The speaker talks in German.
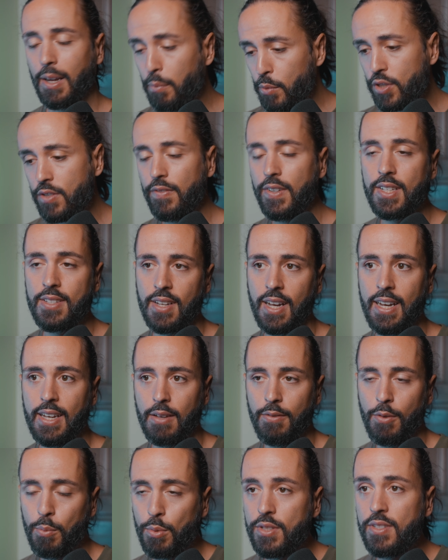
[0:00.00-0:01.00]
Da müssen wir jetzt
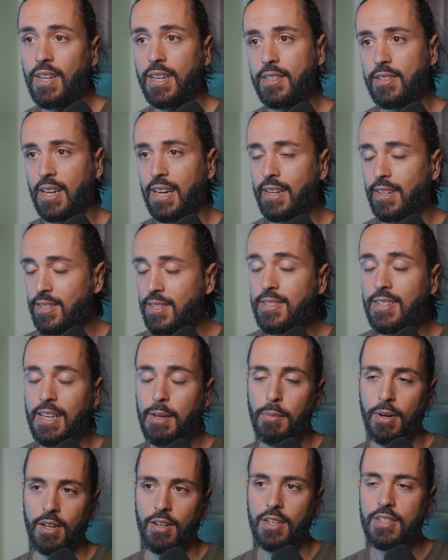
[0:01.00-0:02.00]
reingehen. Wir müssen da jetzt reingehen. Das ist ein
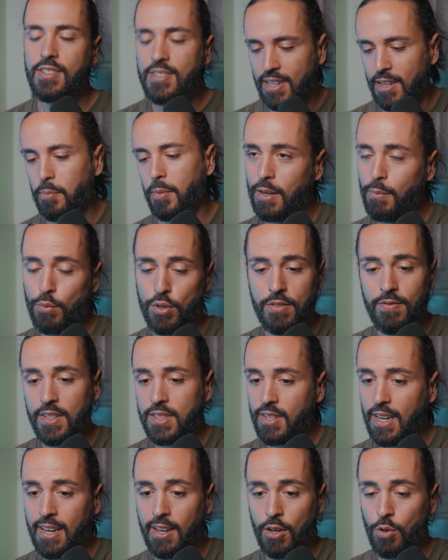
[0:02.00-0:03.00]
Thema. Das ist ein Thema. Da müssen wir
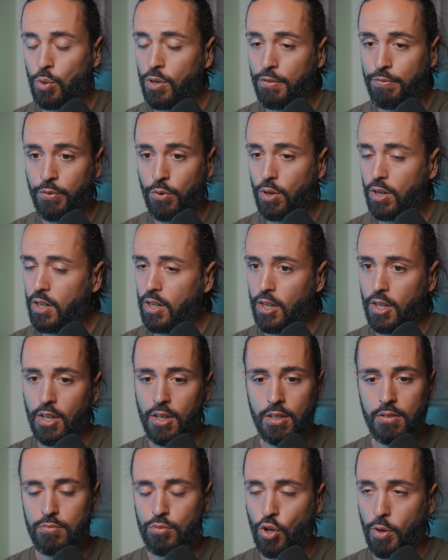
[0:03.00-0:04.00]
jetzt reingehen und davor
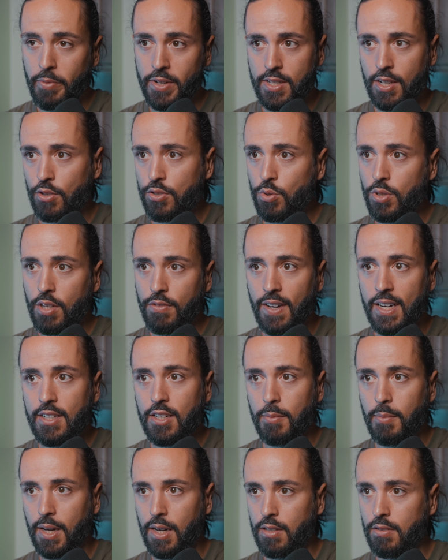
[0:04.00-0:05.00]
können wir jetzt auch so nicht
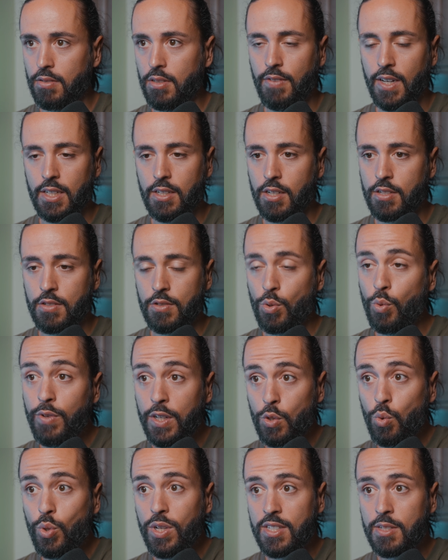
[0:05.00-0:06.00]
weitermachen. Weil das, so
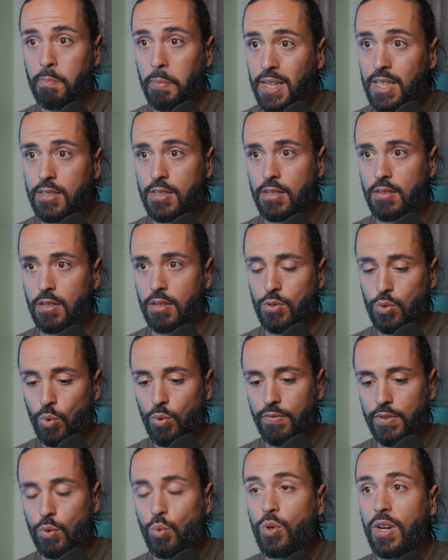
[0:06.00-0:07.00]
wie du jetzt bist,
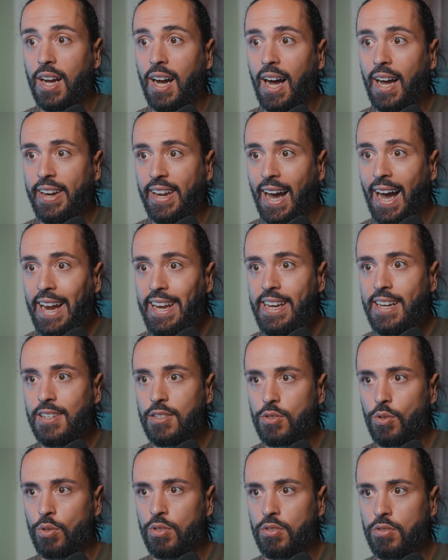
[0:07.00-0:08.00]
so wie du gerade
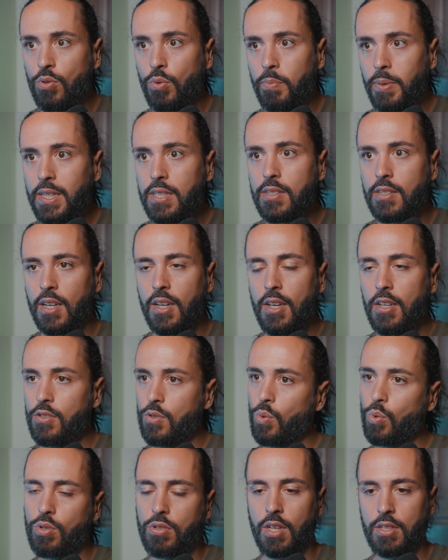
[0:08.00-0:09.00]
handelst und so bist,
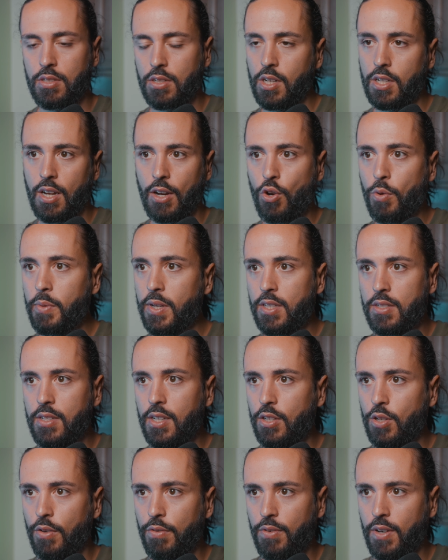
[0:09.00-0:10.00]
so, das, da komme ich jetzt
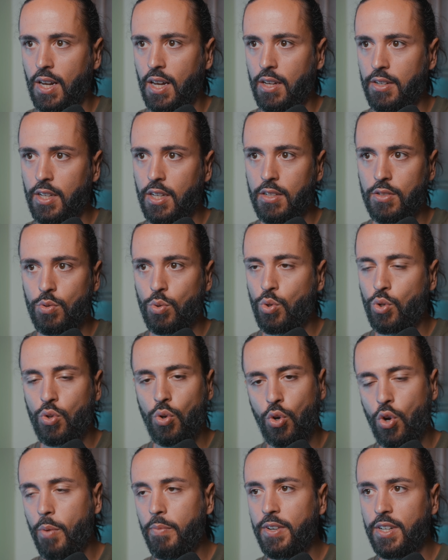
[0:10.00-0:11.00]
nicht drauf klar. Nee, so,
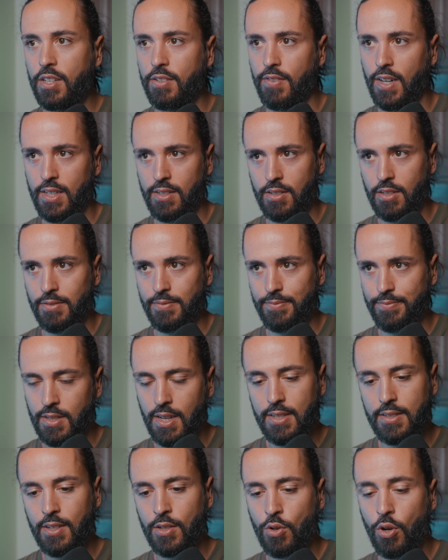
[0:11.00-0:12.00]
so kommen wir nicht weiter. Das
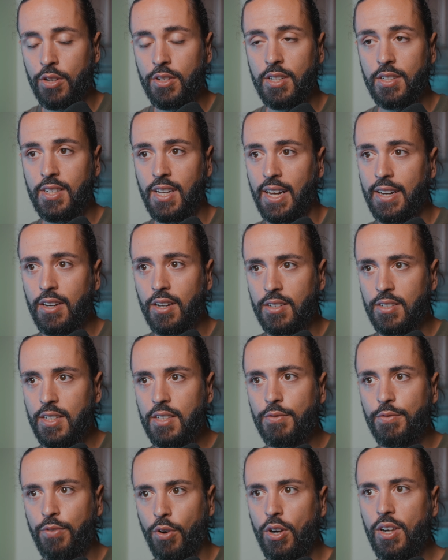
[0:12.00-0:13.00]
heißt, ich konnte die anderen
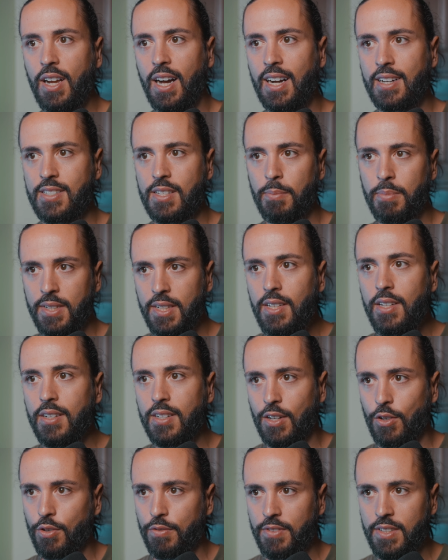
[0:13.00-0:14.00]
nicht voll
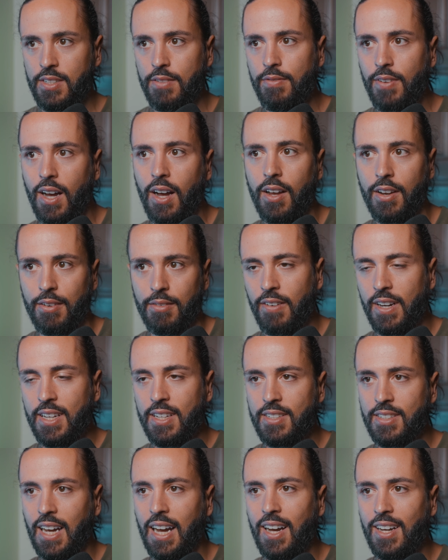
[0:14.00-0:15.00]
akzeptieren, auch wie sie waren. Weil
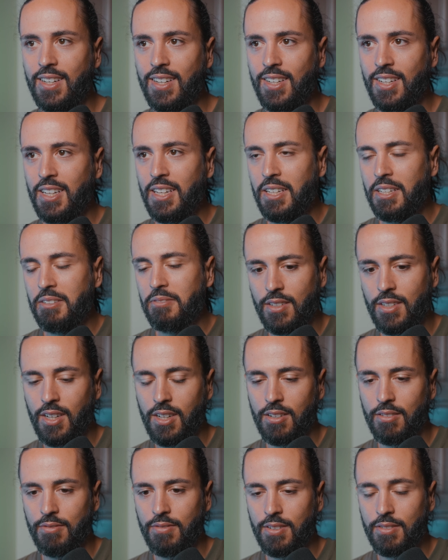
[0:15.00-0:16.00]
ich dachte,
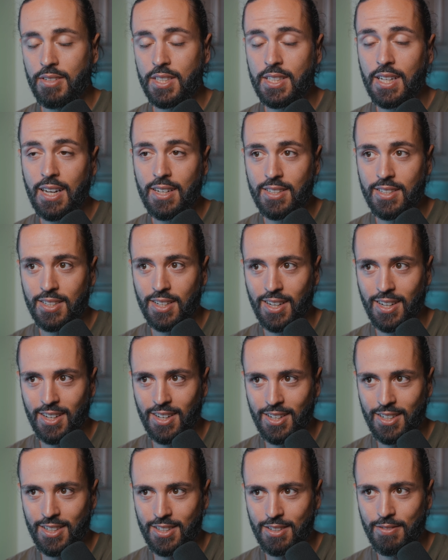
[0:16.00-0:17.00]
ja, was dachte ich
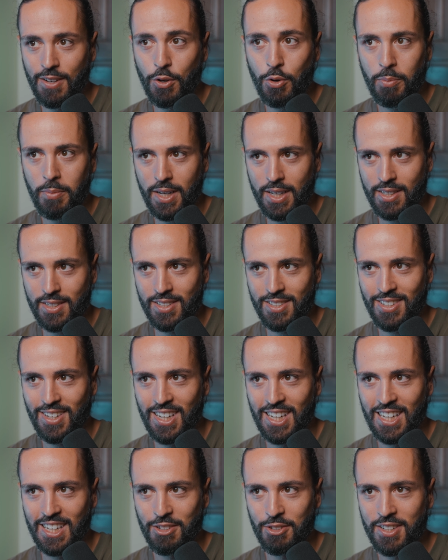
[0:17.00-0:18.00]
eigentlich? Warum mache ich das
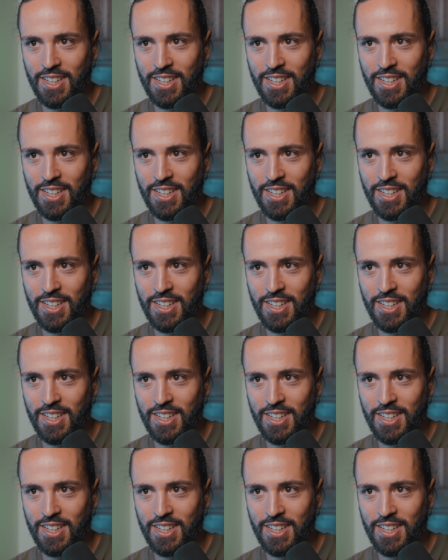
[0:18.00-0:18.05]
eigentlich?